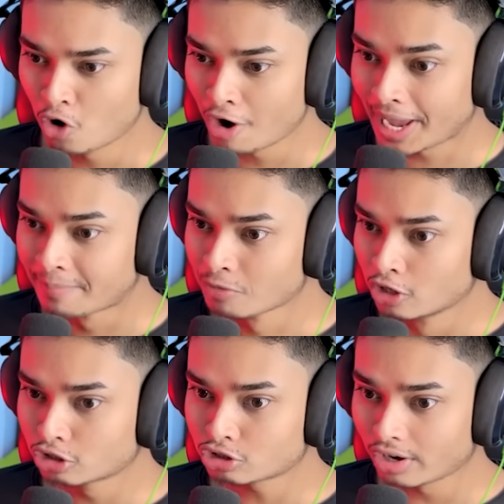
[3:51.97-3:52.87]
ওকে
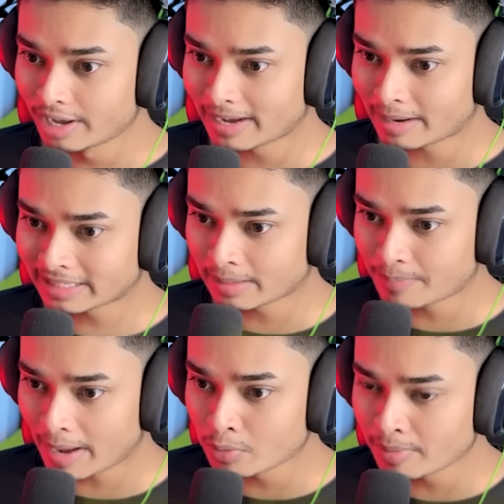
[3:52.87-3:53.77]
তো চলো এবার আমাদের
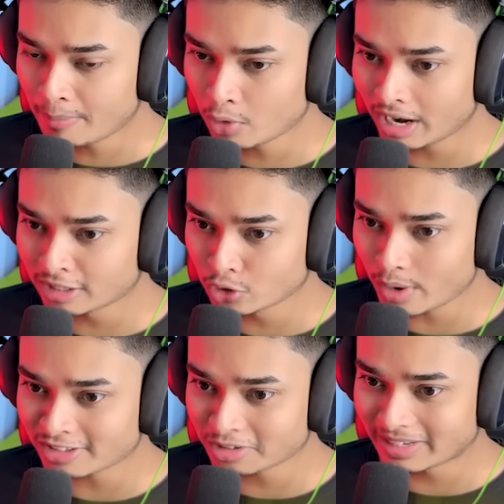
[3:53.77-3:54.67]
প্যাপু প্যাপুওয়ালা
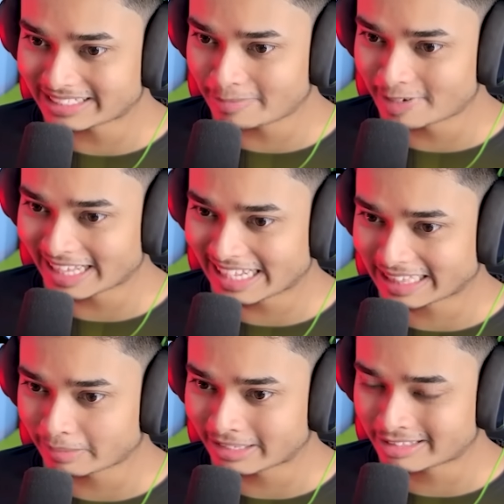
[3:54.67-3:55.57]
জোকার তোমরা যেমনটা
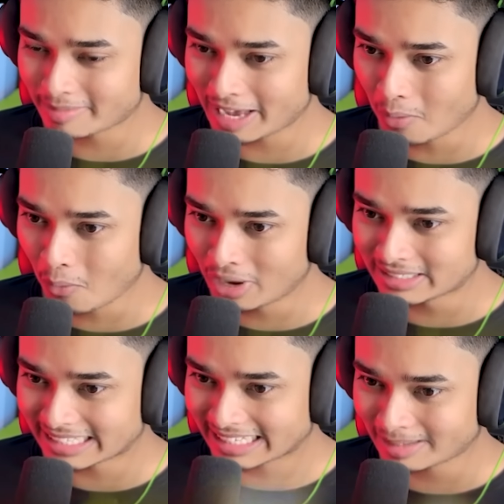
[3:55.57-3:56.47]
দেখতে পাচ্ছ ভাই ওই
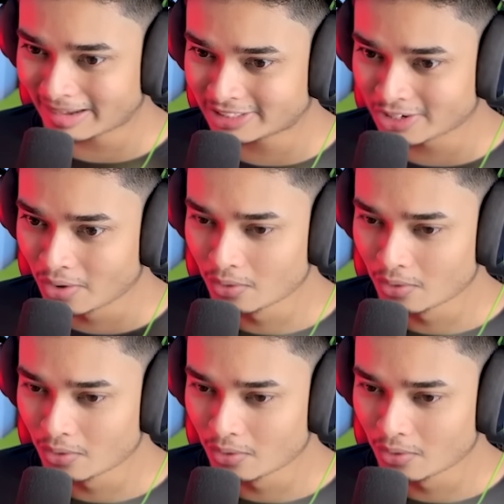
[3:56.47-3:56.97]
যে দেখতে পাচ্ছ